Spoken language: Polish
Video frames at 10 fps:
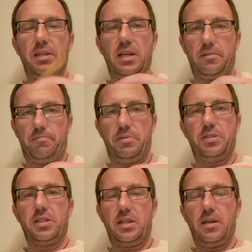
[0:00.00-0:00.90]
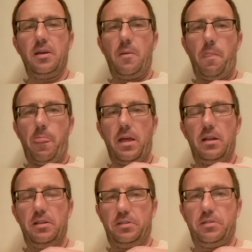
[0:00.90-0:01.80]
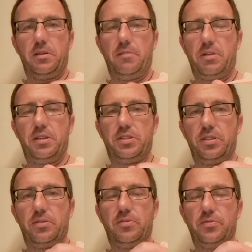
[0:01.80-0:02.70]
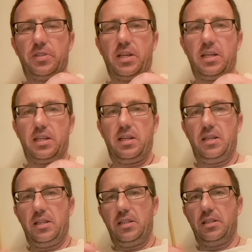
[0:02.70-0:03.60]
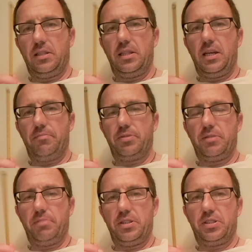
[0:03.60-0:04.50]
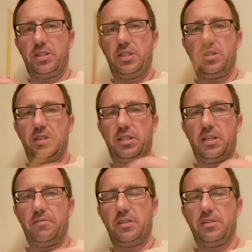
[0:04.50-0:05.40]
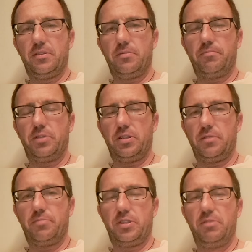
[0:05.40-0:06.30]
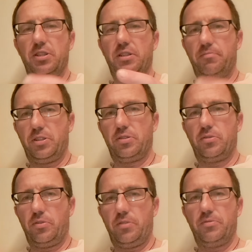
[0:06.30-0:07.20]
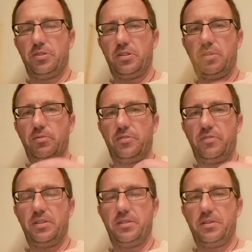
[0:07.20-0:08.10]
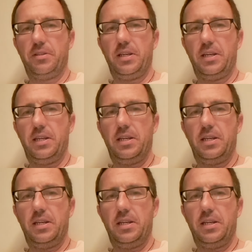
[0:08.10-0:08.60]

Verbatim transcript: jak pisze list do Hebrajczyków, tak? Depcz, bezcześci krew Chrystusa, przymierze przymierza, przez którą został uświęcony.